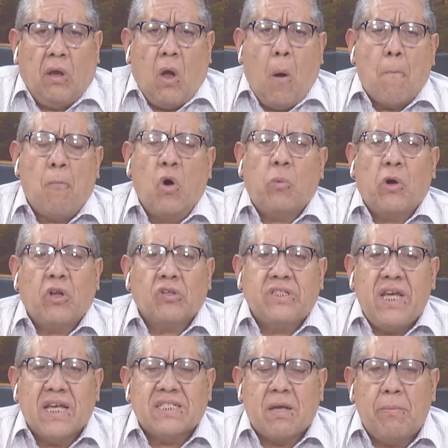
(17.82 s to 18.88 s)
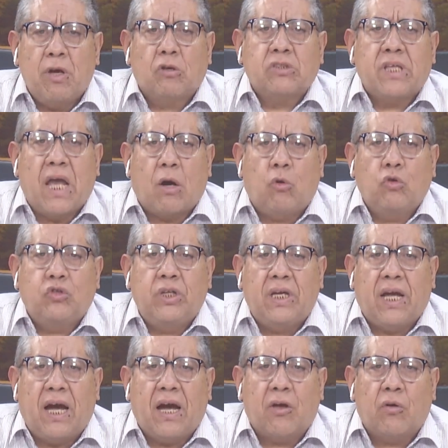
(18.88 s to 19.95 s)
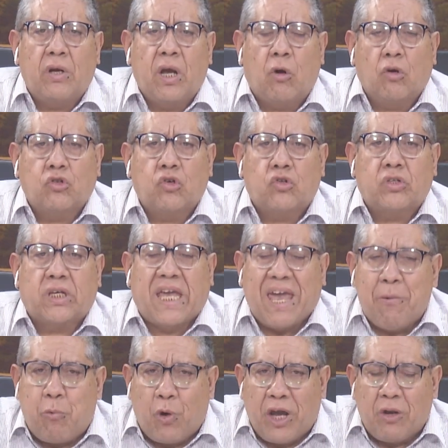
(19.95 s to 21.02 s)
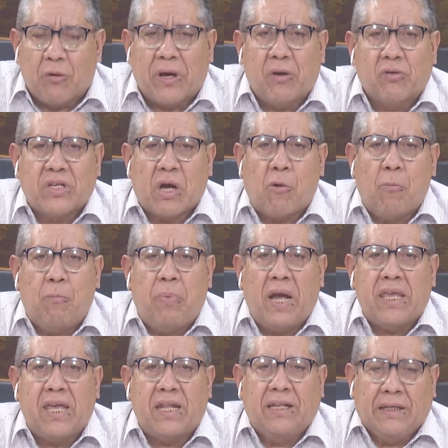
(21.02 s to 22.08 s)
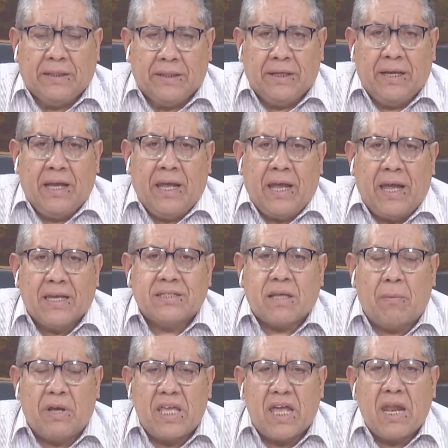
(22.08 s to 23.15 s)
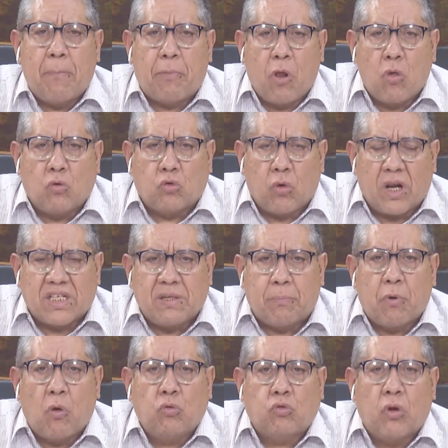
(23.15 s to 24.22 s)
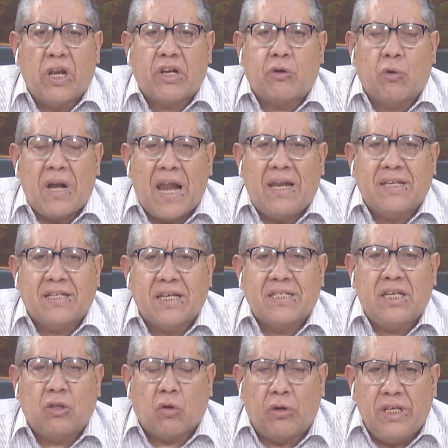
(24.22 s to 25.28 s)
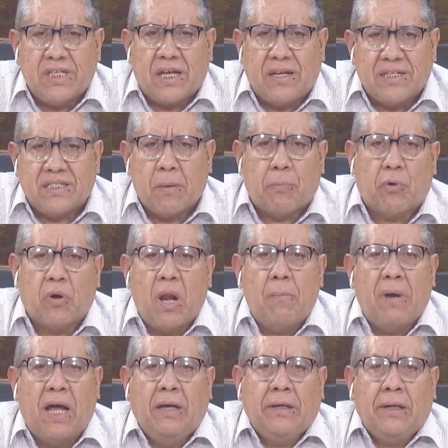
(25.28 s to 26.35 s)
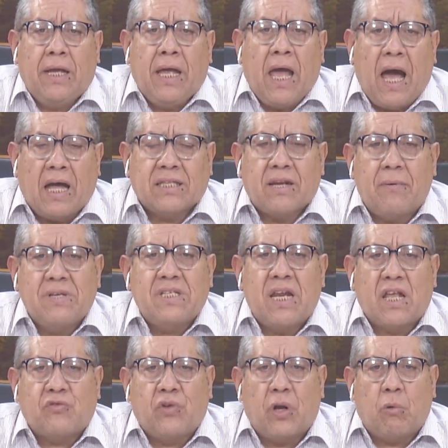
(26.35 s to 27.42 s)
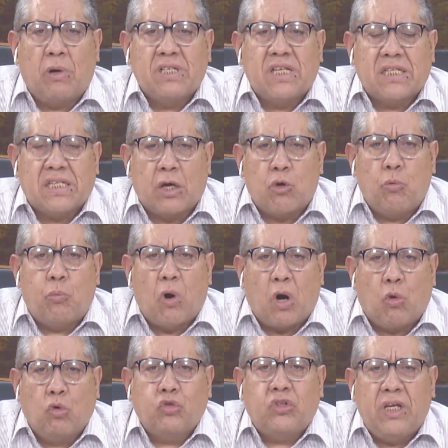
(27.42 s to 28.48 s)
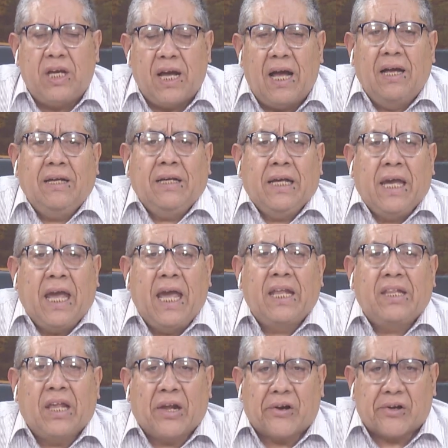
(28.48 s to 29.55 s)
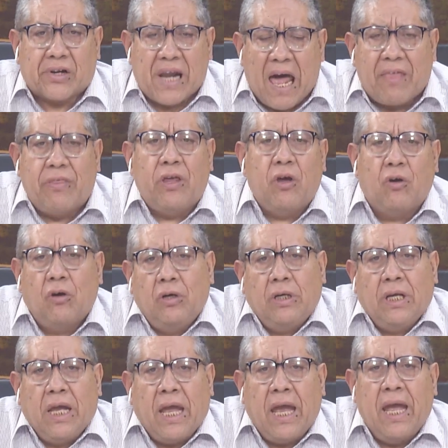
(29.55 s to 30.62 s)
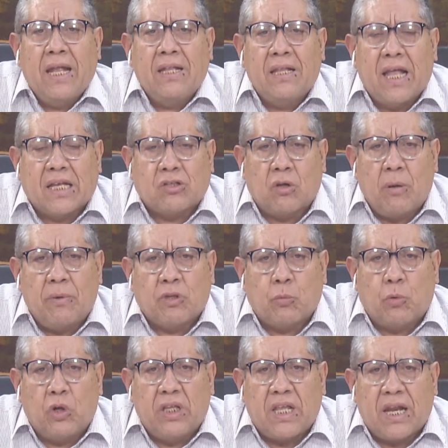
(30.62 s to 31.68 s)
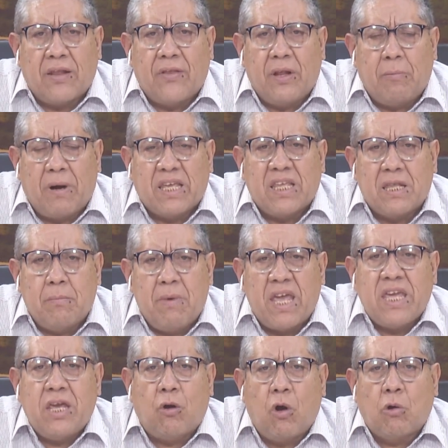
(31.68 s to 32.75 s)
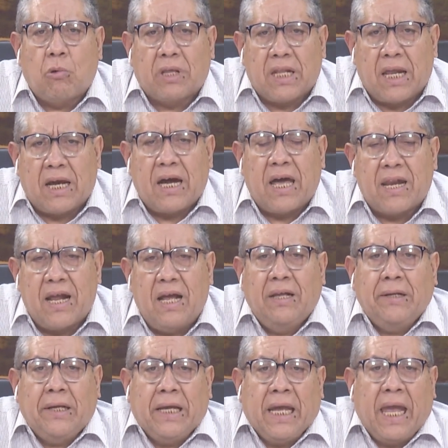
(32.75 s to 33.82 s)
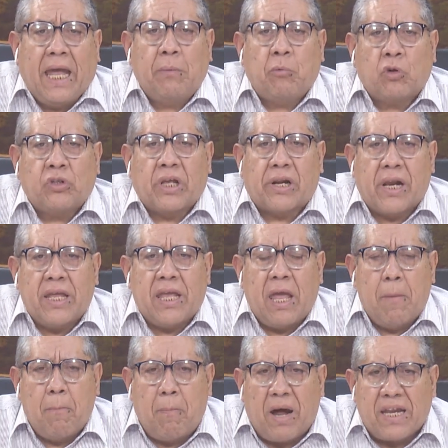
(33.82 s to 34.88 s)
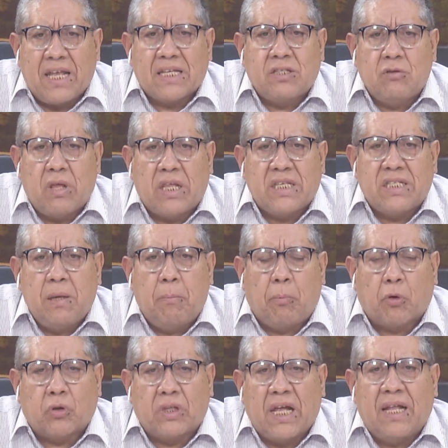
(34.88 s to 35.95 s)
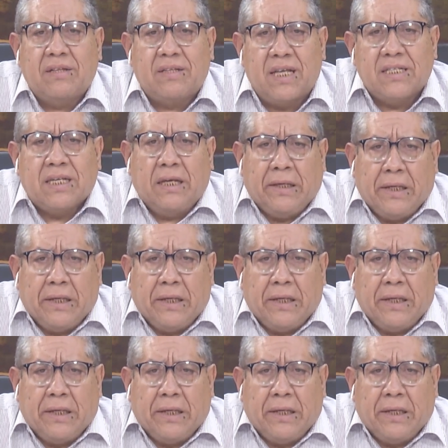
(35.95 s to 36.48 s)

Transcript: Muy buenos días amigos de Acústica Agronegocios, qué bueno que nos acompañan esta mañana, productoras y productores rurales que sintonizan este programa a través de las frecuencias de Grupo Acústica, en radio, en la zona metropolitana del Valle de México, en Guadalajara, en Monterrey, en varias ciudades importantes